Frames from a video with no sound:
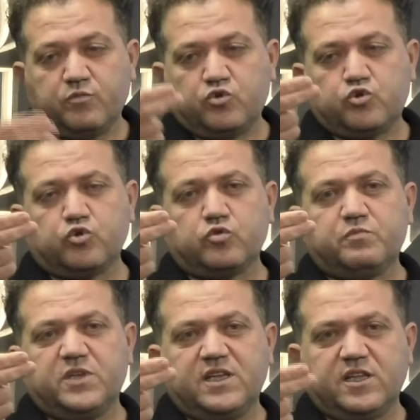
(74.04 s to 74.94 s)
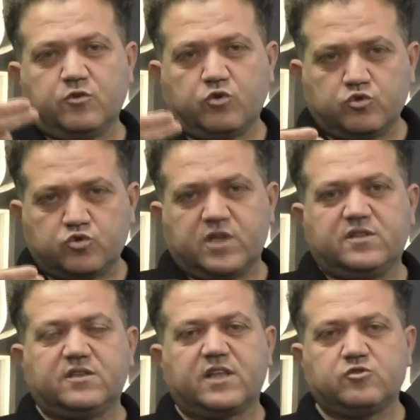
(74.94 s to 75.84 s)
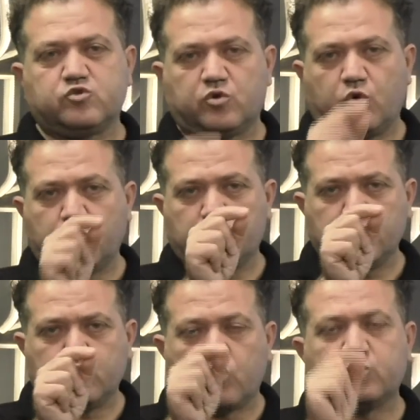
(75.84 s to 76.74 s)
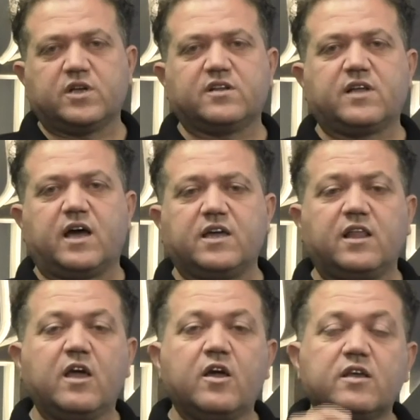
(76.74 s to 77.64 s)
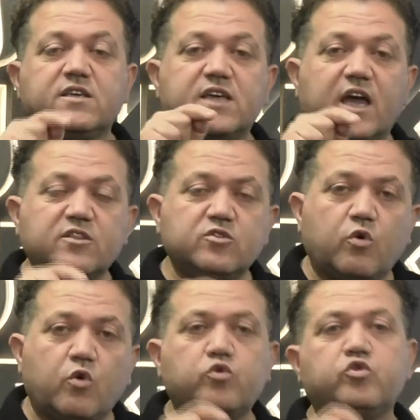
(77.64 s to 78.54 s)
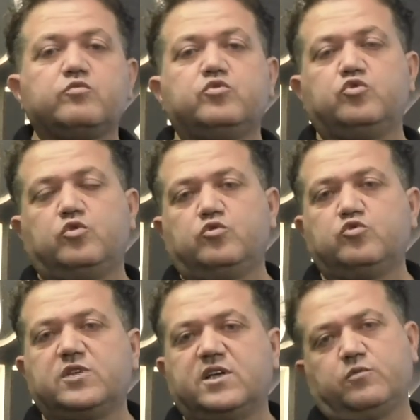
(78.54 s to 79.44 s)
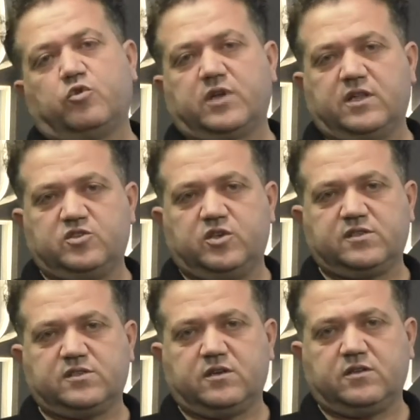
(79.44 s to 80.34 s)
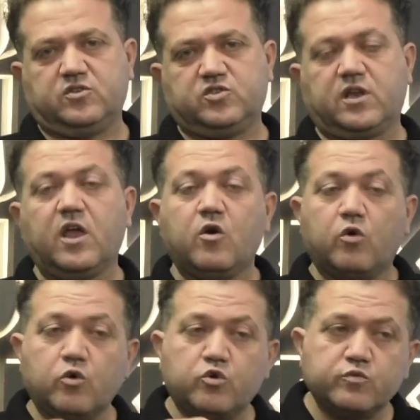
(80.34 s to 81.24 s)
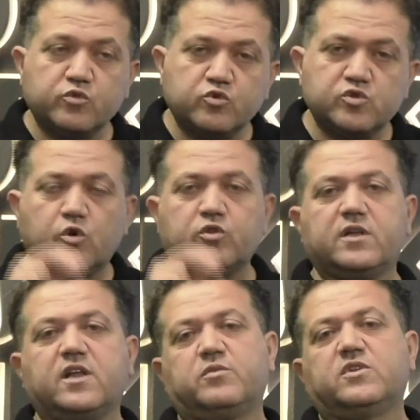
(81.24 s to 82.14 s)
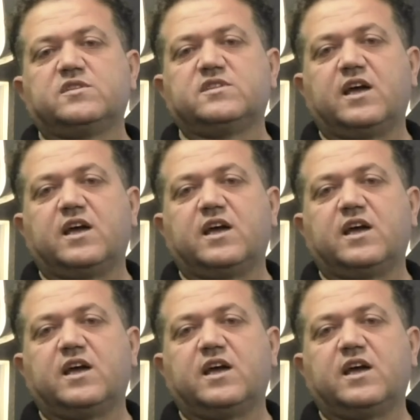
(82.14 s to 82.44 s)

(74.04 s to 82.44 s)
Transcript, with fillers: bütün bilgileri kontrol ettikten sonra okulun kodları dahil kendi okul müdürlüğünüzde gidip onaylatacaksınız arkadaşlar. Okul müdürünüzde onaylatmadığınız